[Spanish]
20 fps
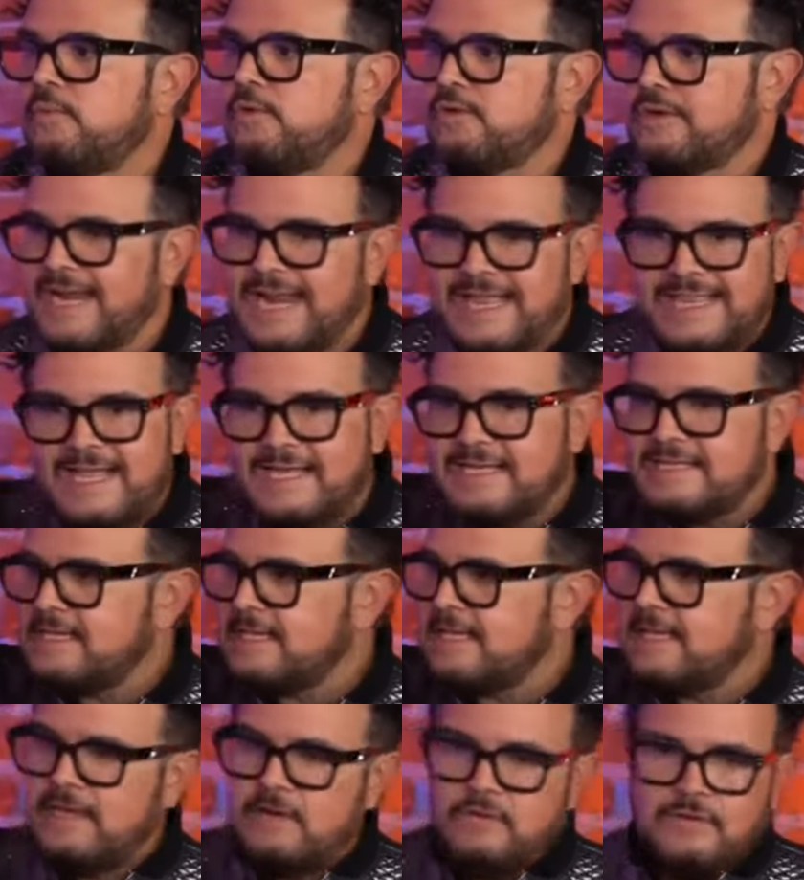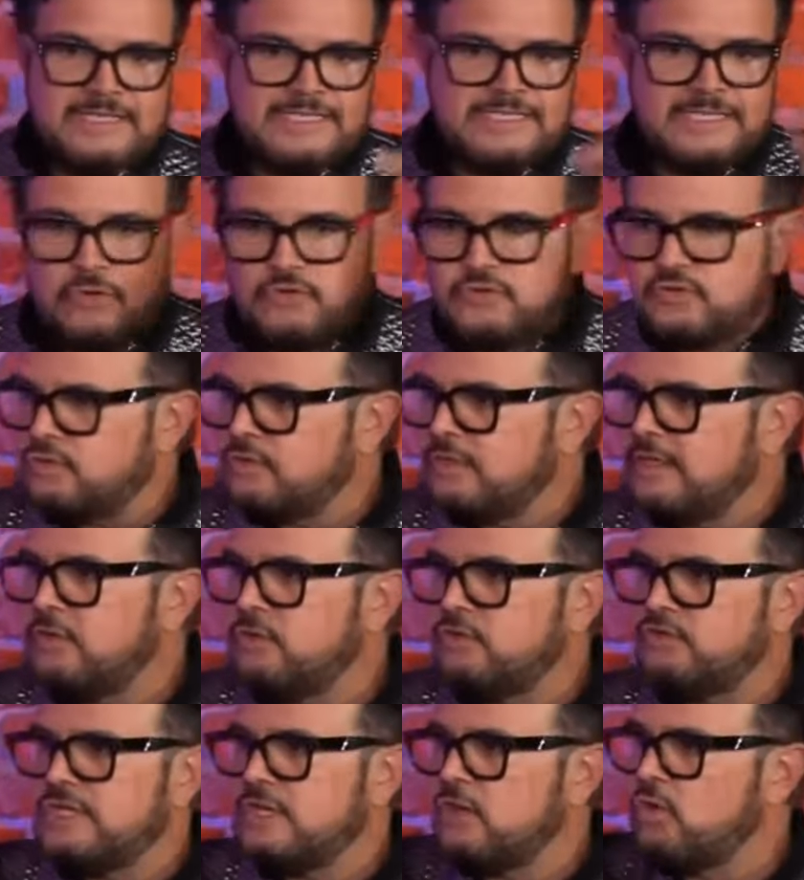Porque la idea que se quedaron en Estados
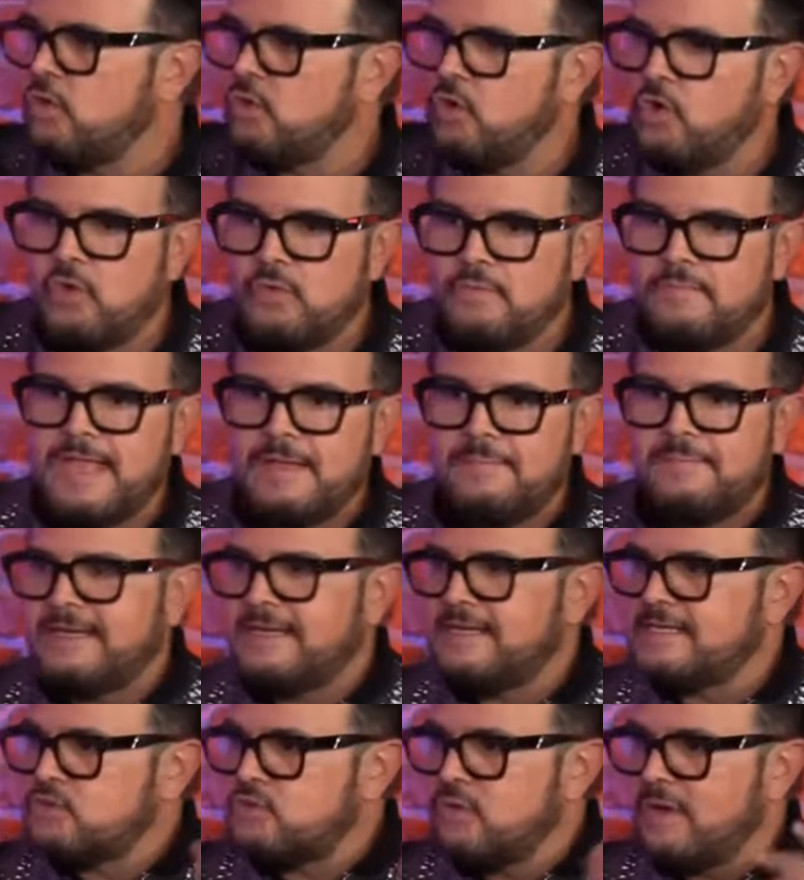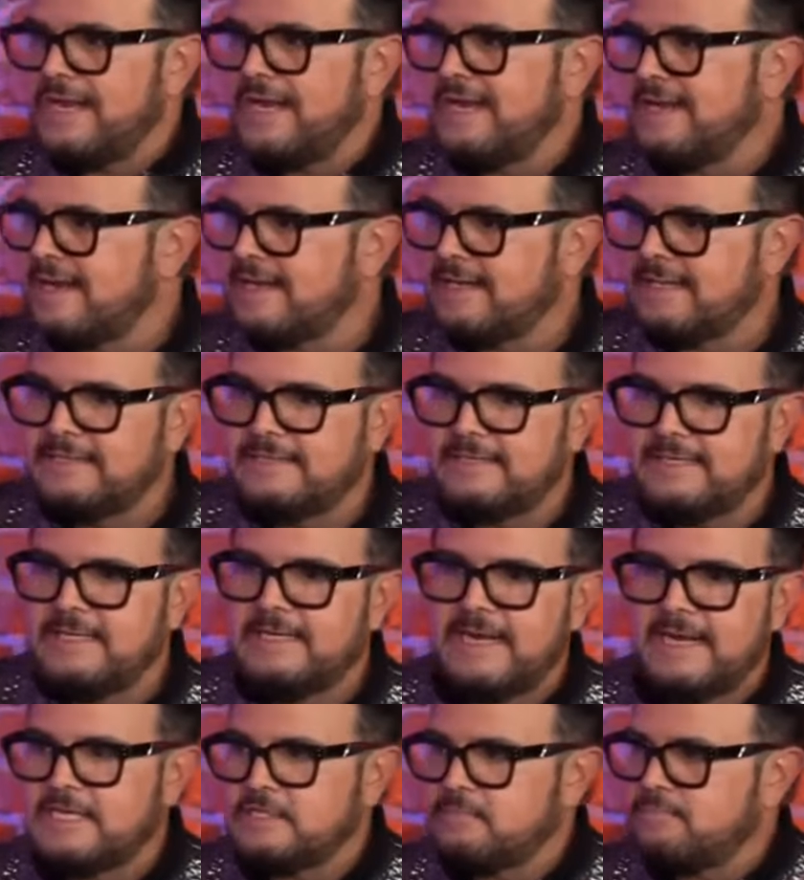Unidos, en Colombia, en Venezuela, en
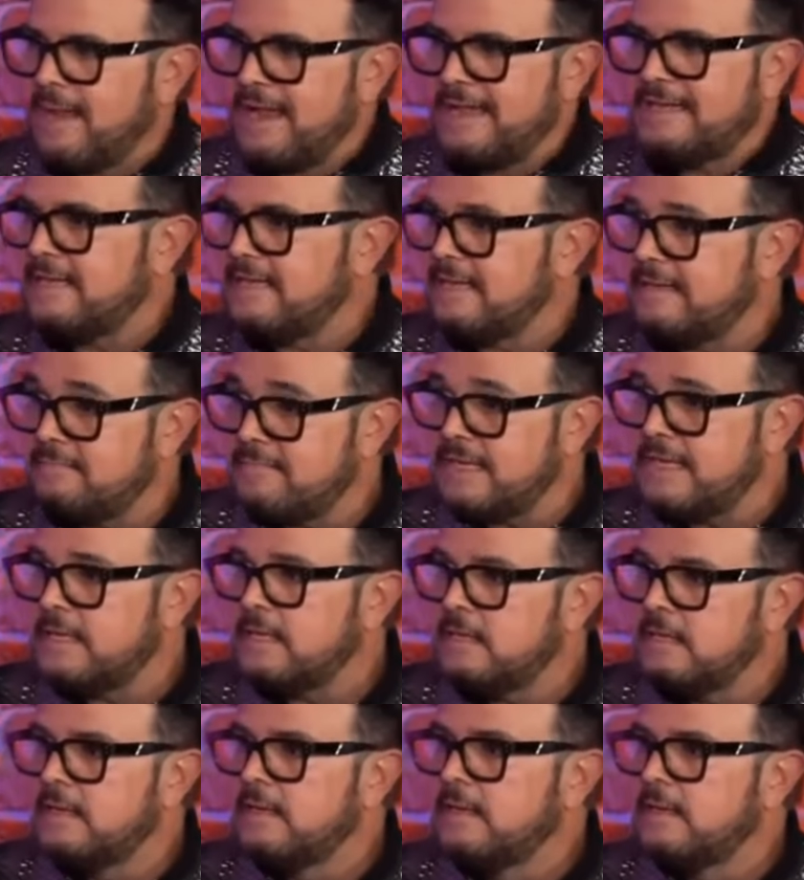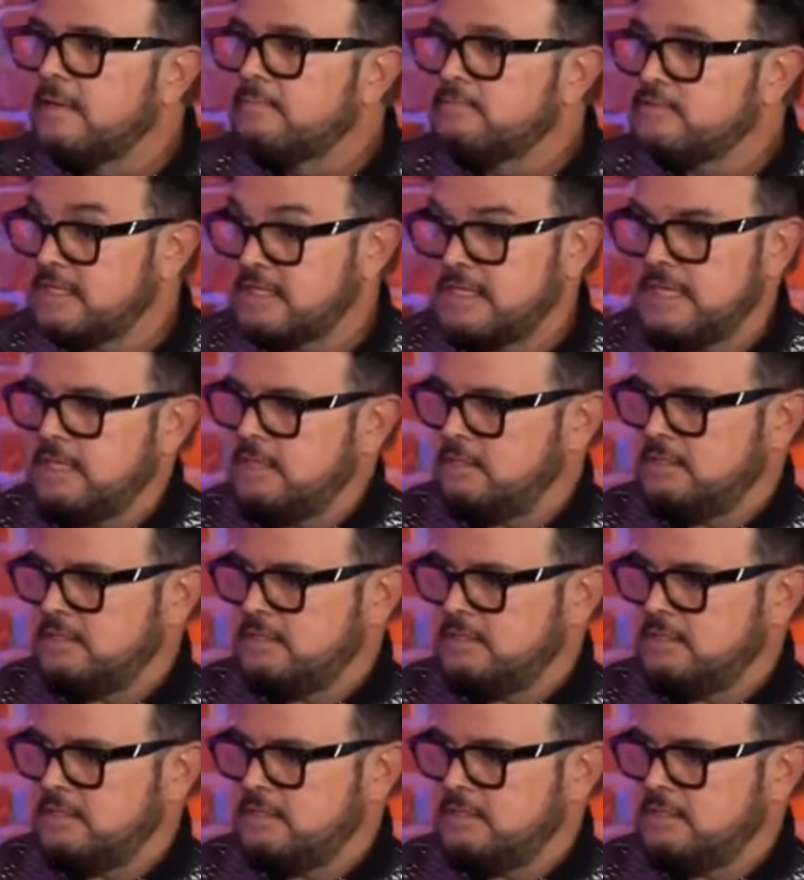Argentina, en España, de mí, pues es